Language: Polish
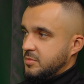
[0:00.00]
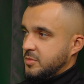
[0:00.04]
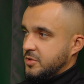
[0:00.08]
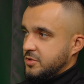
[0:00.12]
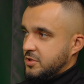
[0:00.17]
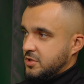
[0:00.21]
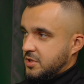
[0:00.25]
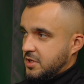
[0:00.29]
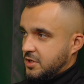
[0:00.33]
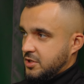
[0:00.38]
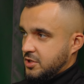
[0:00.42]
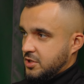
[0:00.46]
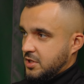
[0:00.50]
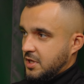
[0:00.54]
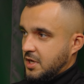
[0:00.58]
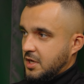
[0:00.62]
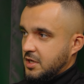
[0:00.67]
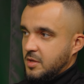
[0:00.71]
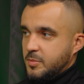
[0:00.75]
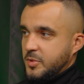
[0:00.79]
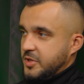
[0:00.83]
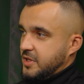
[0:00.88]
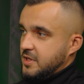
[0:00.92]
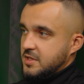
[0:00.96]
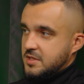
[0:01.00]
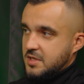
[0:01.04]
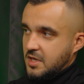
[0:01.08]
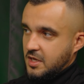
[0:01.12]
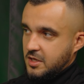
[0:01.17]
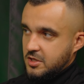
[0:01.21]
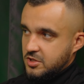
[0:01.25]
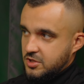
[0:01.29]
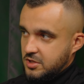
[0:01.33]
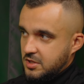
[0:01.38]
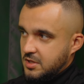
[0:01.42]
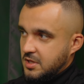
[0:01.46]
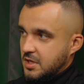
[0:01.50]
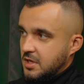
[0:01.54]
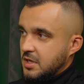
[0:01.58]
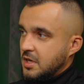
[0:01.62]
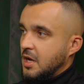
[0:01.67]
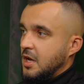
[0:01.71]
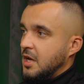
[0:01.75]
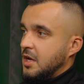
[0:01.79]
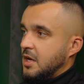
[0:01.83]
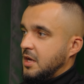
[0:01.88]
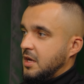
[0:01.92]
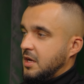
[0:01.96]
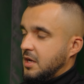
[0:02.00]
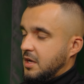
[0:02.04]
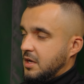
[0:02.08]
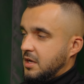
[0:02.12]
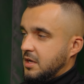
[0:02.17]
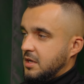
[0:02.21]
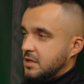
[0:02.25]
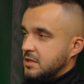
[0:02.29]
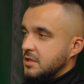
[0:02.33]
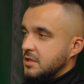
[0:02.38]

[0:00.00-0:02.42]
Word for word: bądź też na hipotece jakiejś innej e,